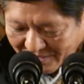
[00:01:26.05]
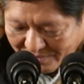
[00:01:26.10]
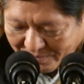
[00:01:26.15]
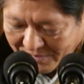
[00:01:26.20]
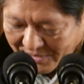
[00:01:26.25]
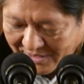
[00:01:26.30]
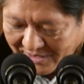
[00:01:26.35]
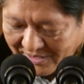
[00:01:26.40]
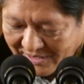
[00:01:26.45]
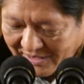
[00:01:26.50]

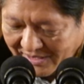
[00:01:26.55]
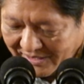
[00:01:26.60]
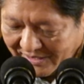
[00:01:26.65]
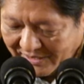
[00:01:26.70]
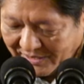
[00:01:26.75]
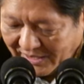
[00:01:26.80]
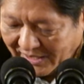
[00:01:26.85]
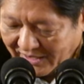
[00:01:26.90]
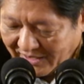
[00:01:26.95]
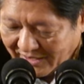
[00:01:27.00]
ma,
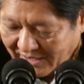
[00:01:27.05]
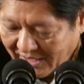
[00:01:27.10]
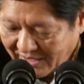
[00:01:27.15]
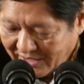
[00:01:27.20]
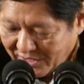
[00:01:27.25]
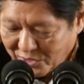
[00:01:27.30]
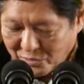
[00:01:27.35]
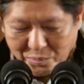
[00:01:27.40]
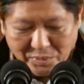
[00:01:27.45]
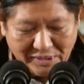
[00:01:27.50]
then that
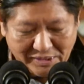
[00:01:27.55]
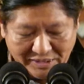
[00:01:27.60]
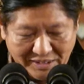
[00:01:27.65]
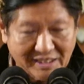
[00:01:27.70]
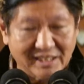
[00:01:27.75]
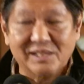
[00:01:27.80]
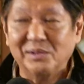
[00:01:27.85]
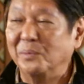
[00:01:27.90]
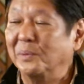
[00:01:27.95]
is what uh,